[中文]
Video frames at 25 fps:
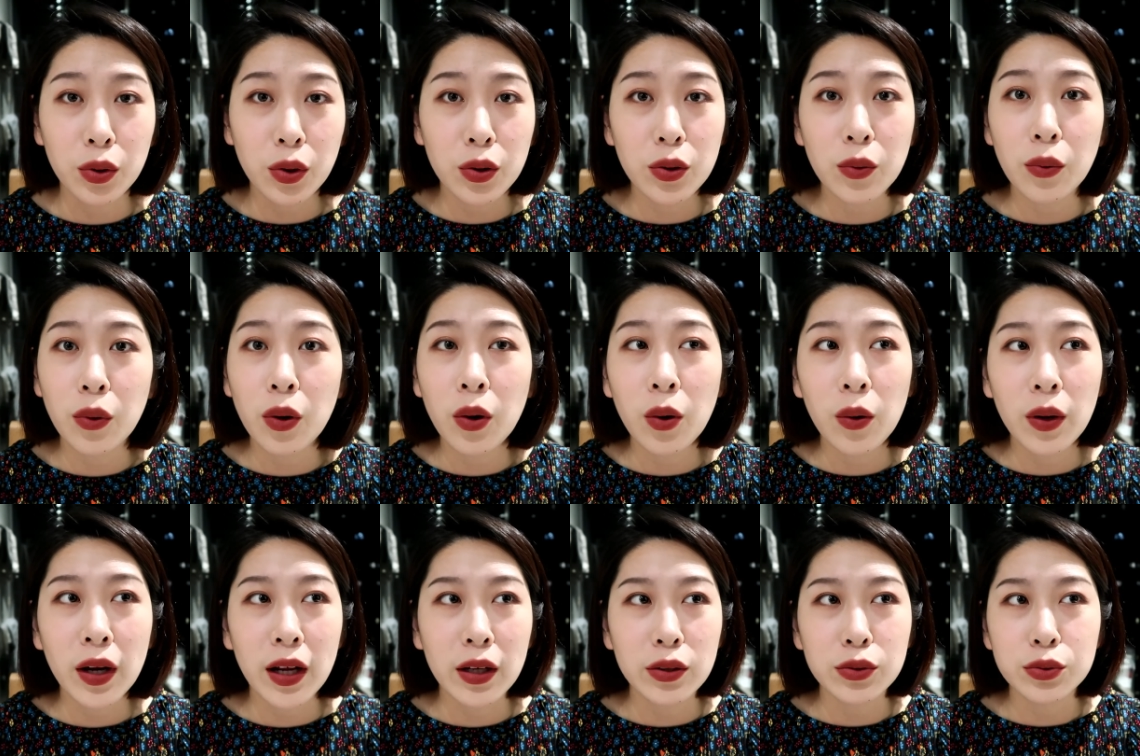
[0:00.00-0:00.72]
但是我
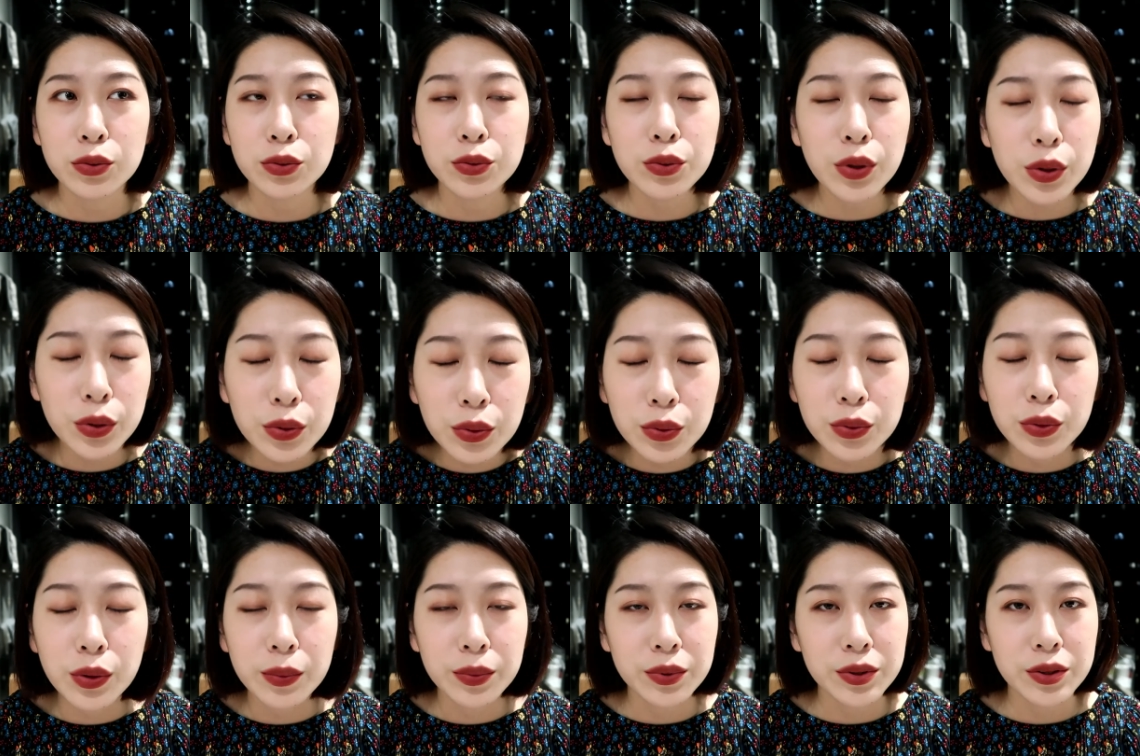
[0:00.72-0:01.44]
后来就越
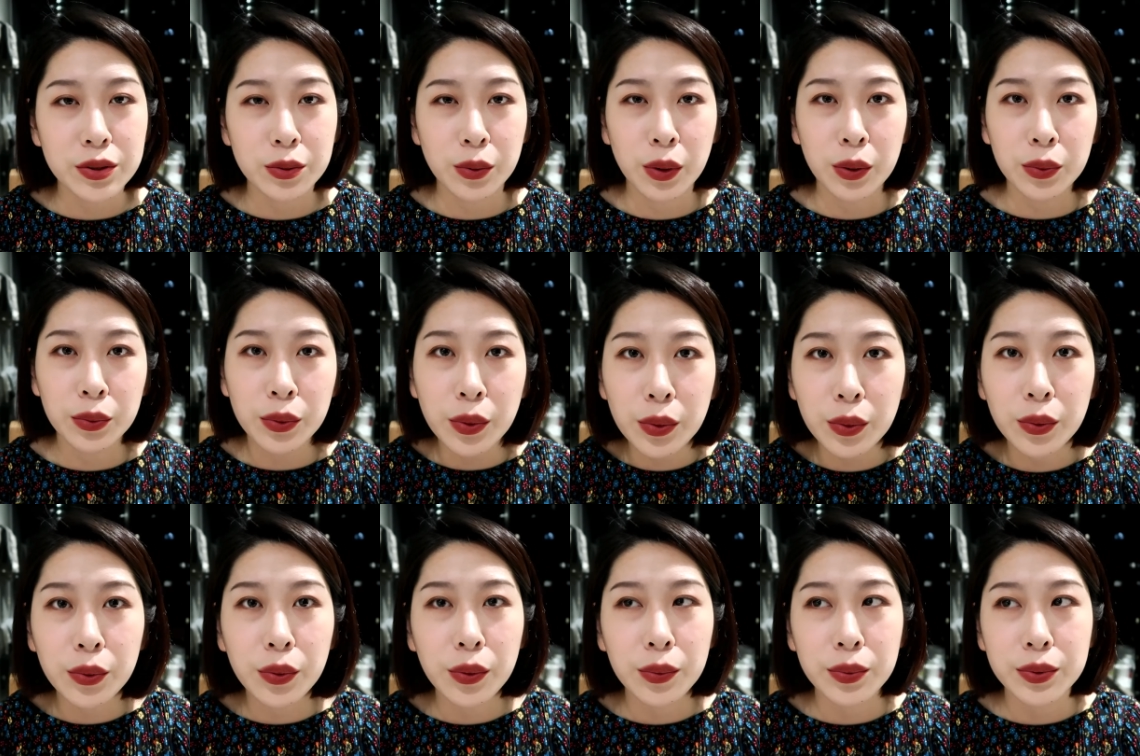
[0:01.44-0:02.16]
用越不喜欢，越
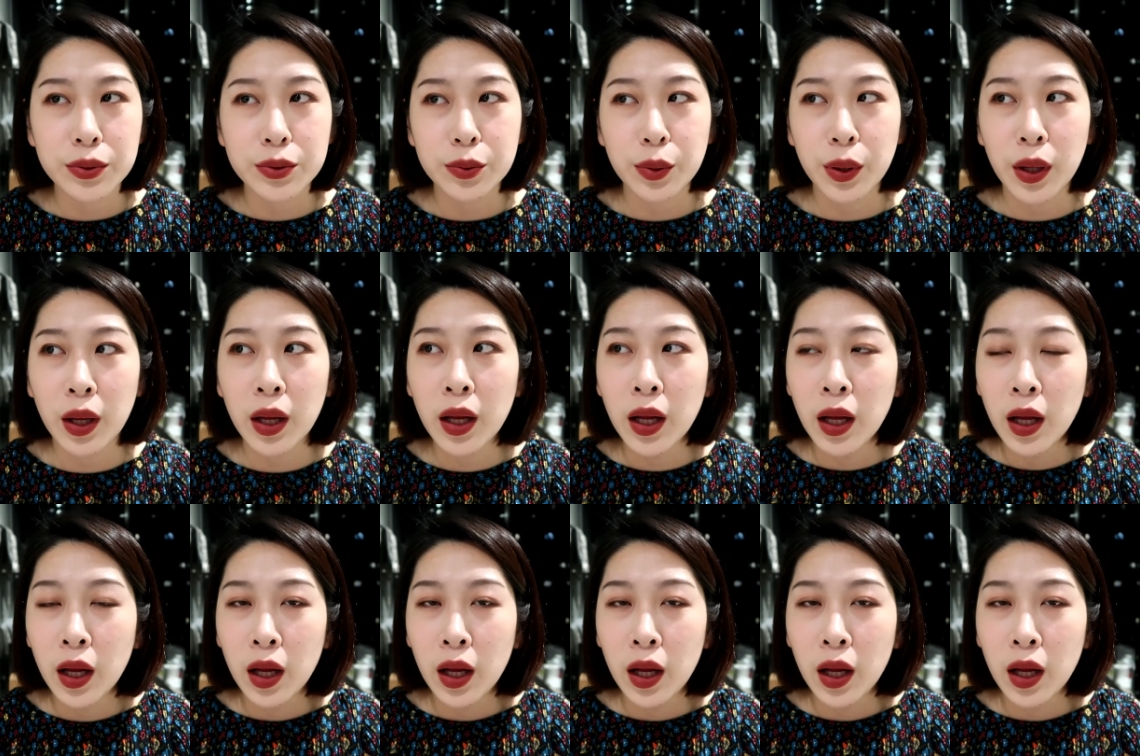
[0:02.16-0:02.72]
用越不喜欢。